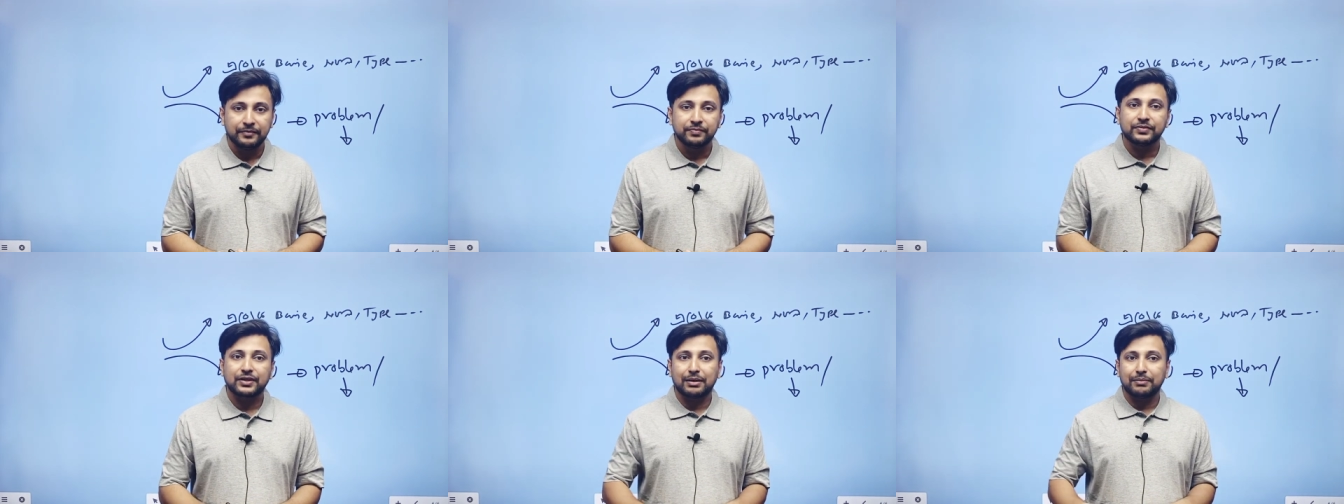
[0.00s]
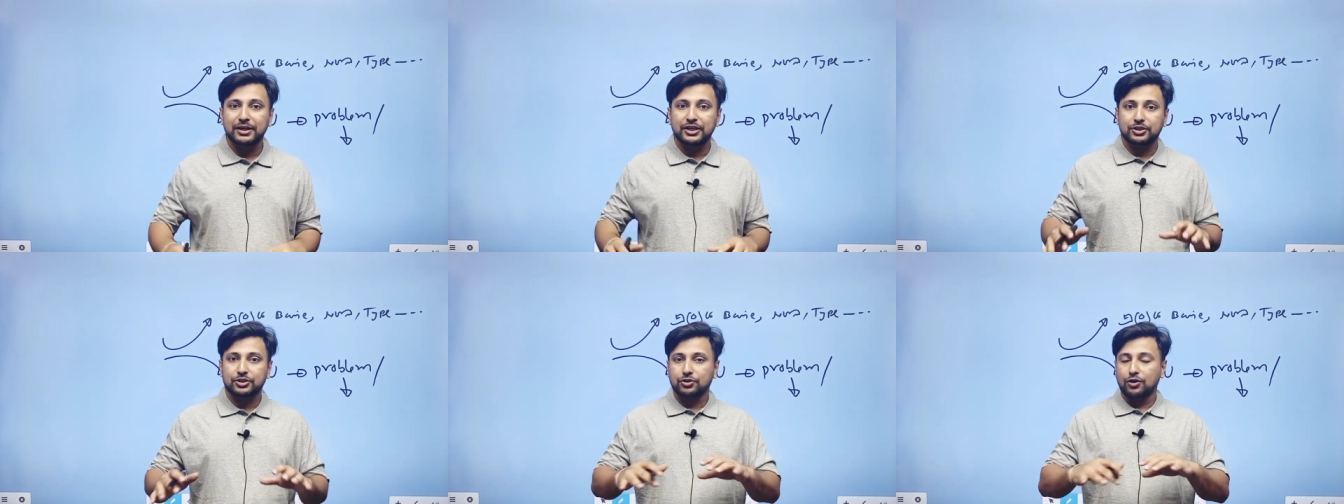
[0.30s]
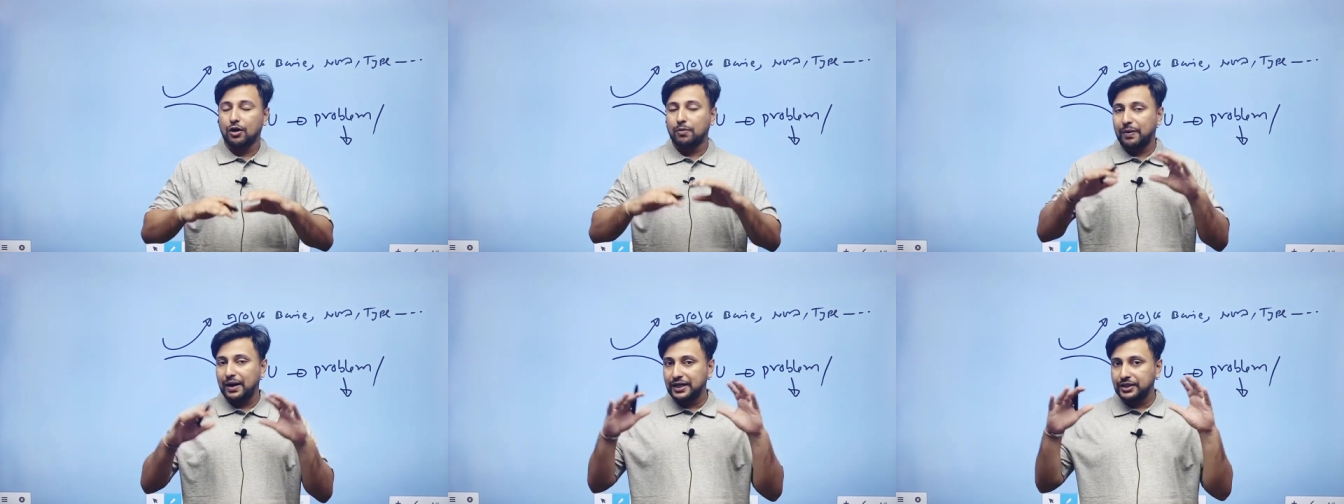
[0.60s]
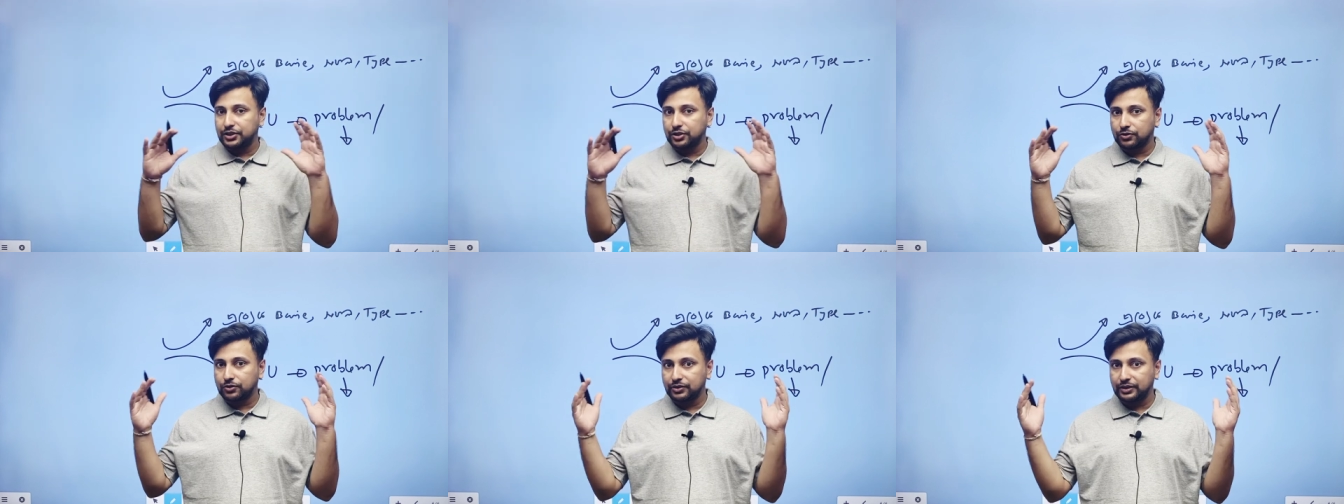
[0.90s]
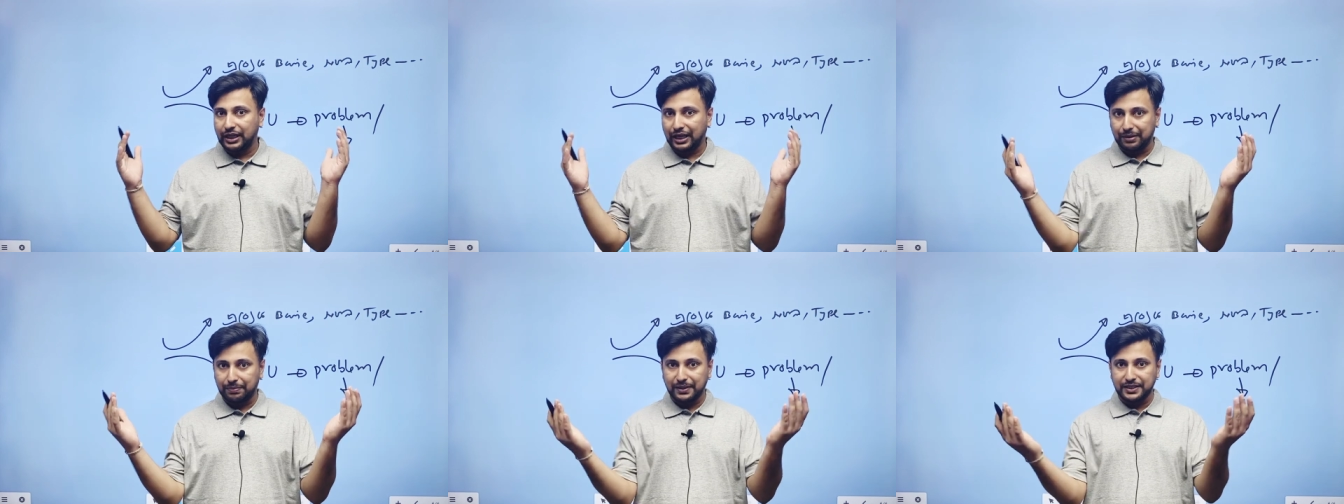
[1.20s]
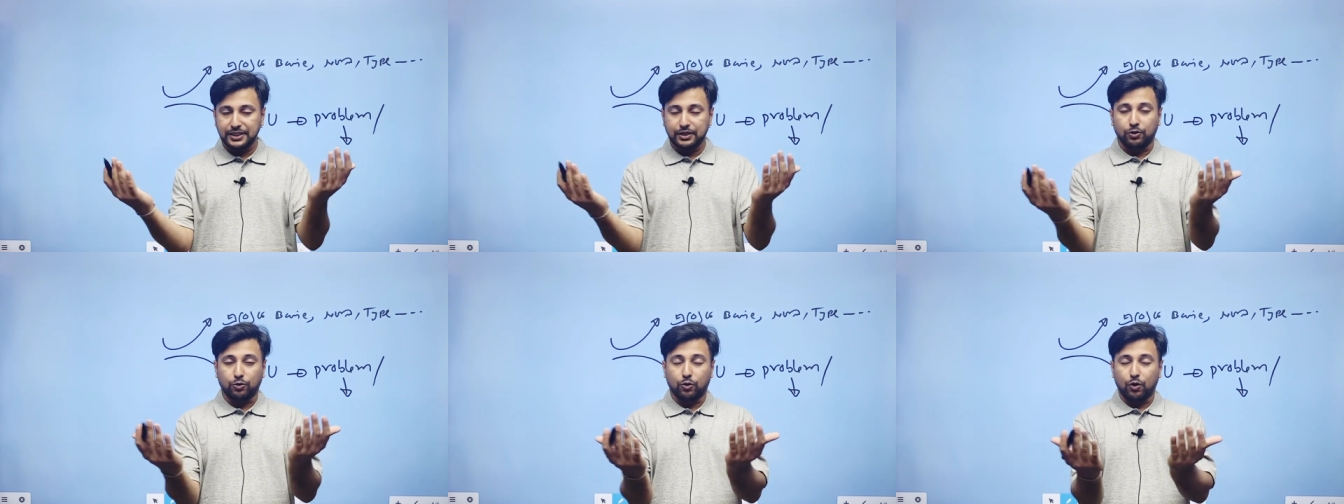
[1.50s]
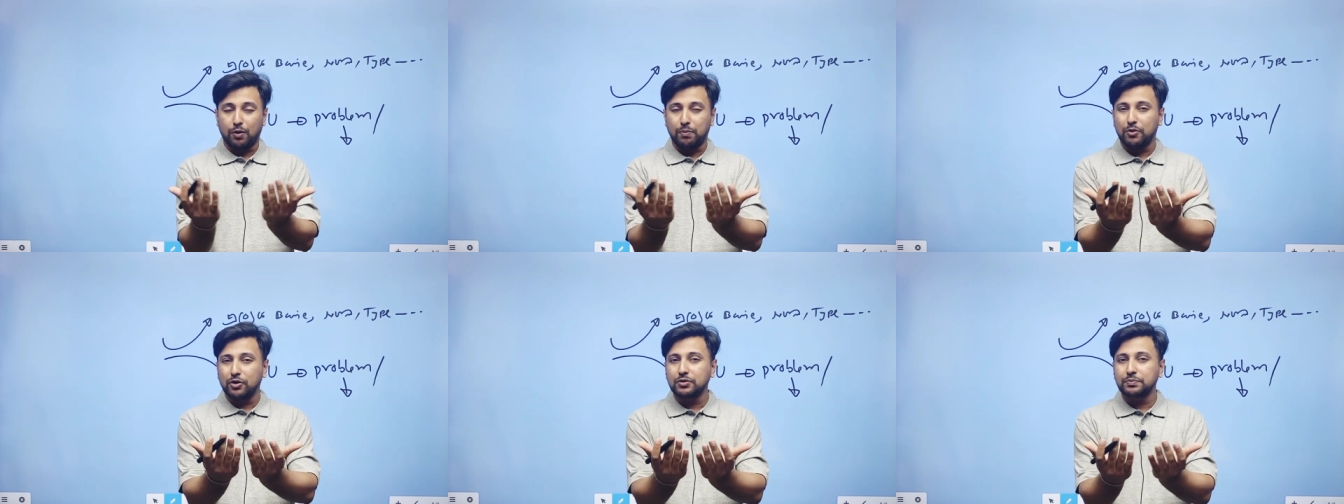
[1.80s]
তার মানে সবাই যখন দেখবে যে
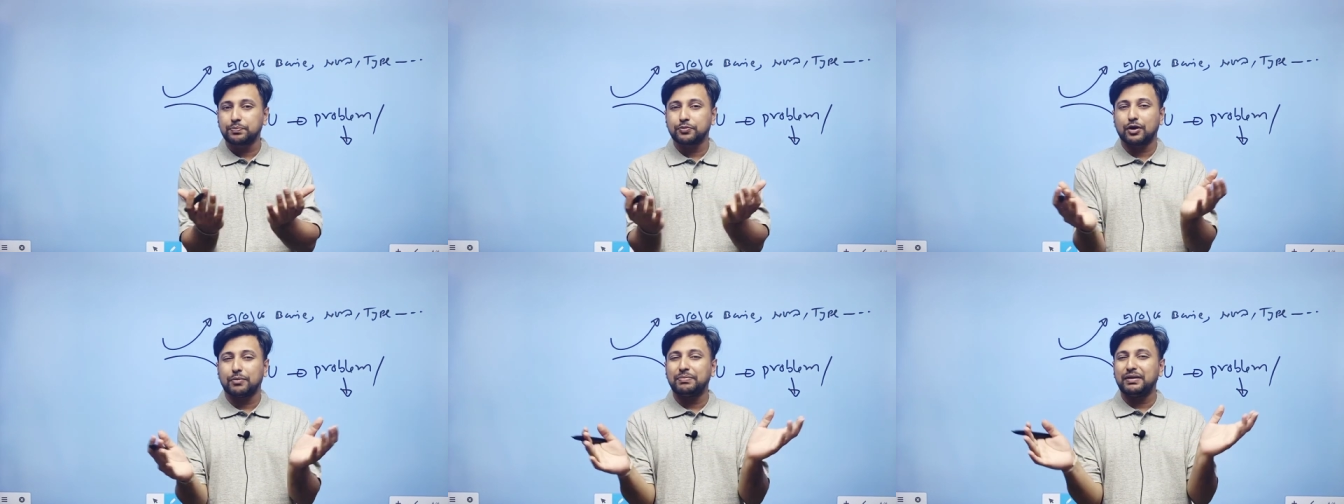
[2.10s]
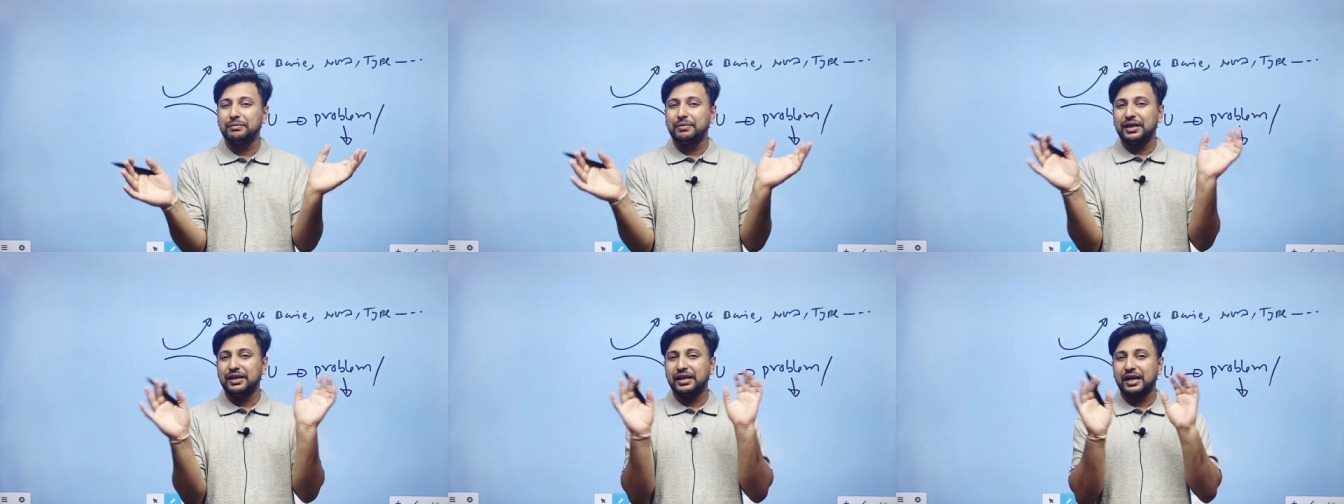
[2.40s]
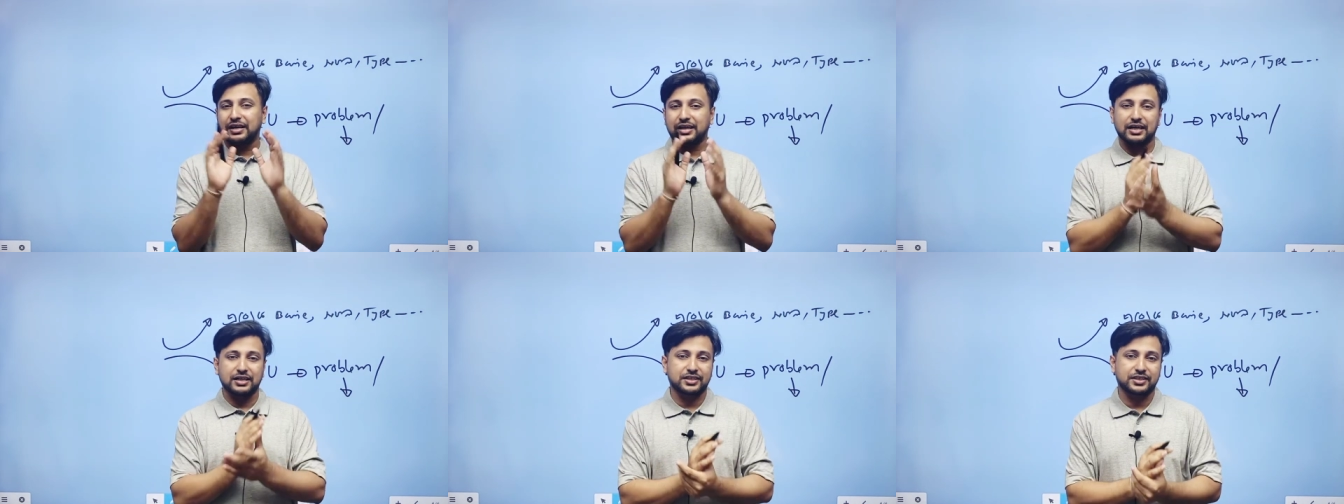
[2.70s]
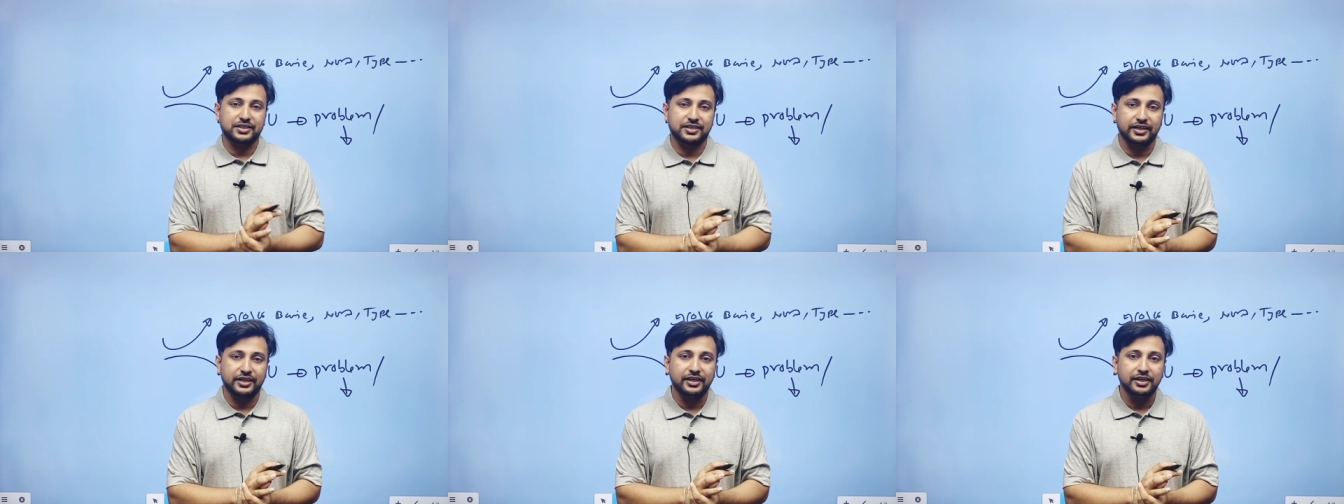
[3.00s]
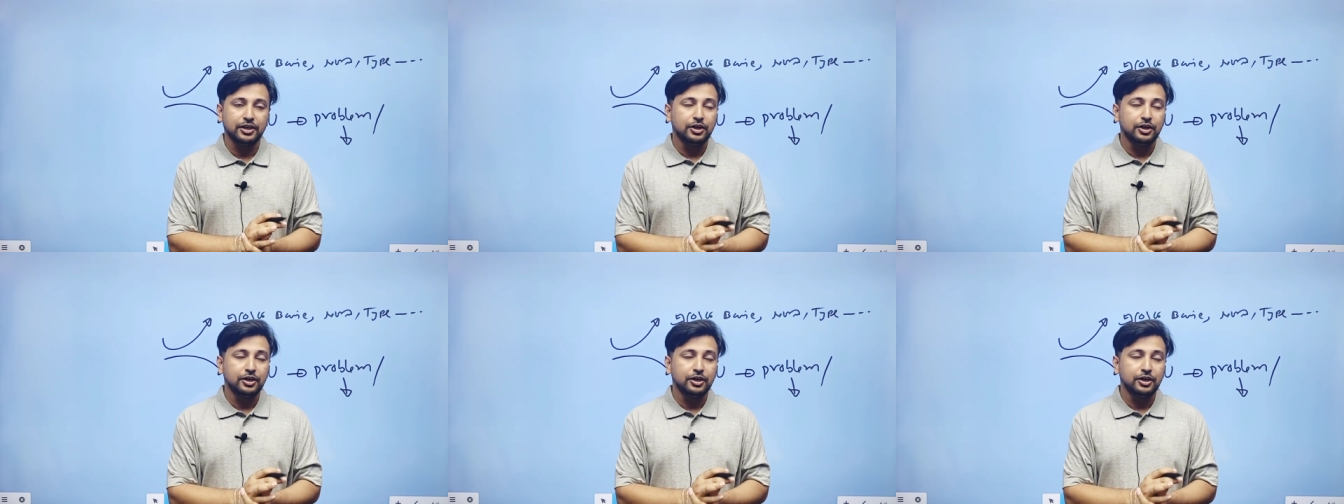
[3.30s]
কমন প্রবলেম এরিয়াটা আসছে